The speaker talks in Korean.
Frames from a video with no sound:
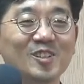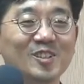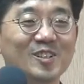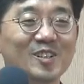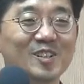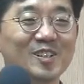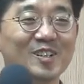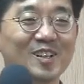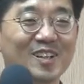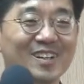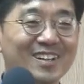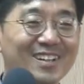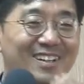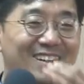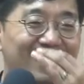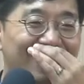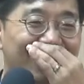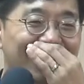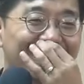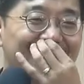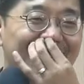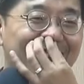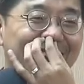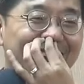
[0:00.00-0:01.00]

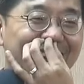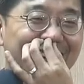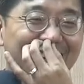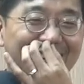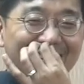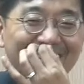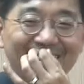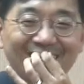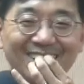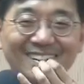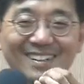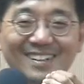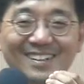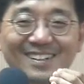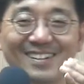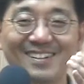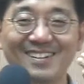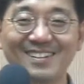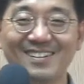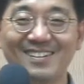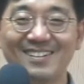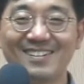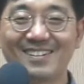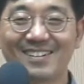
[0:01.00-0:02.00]
어?
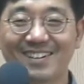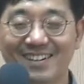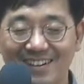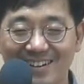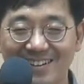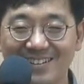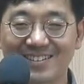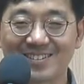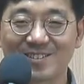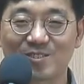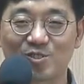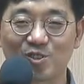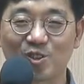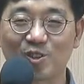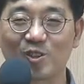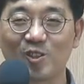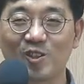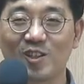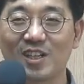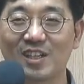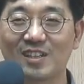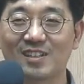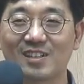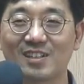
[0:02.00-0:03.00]

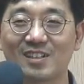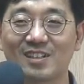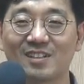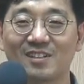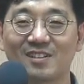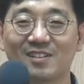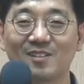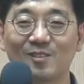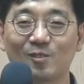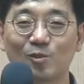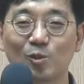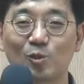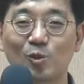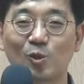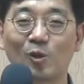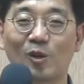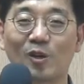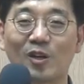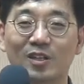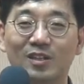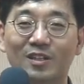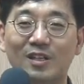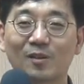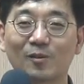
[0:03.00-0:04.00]
죽었던 아들이 어? 또
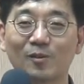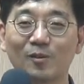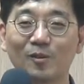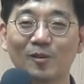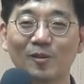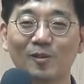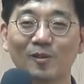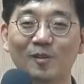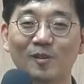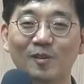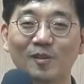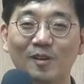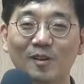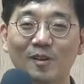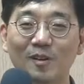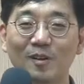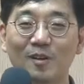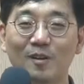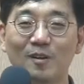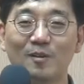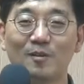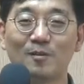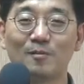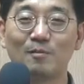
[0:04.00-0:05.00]
돌아왔다고
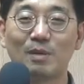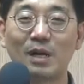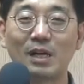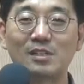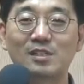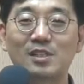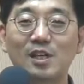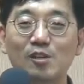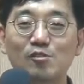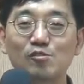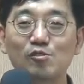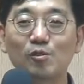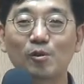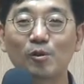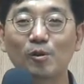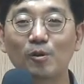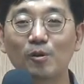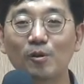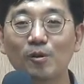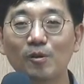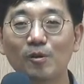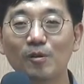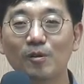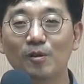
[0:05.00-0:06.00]
맞이해 줄
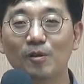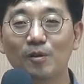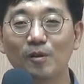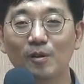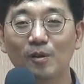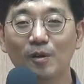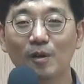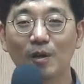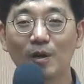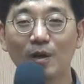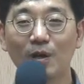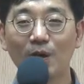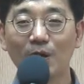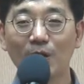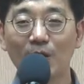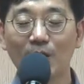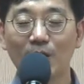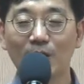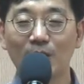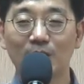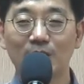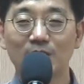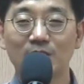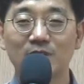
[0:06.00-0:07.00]
걸로
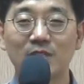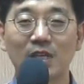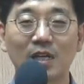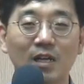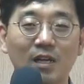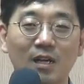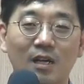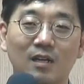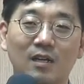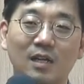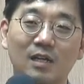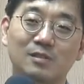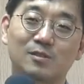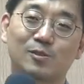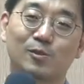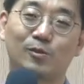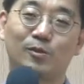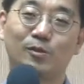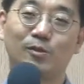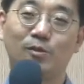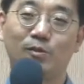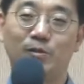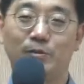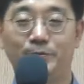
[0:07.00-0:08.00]

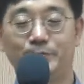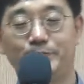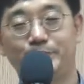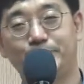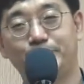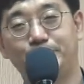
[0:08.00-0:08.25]
생각해서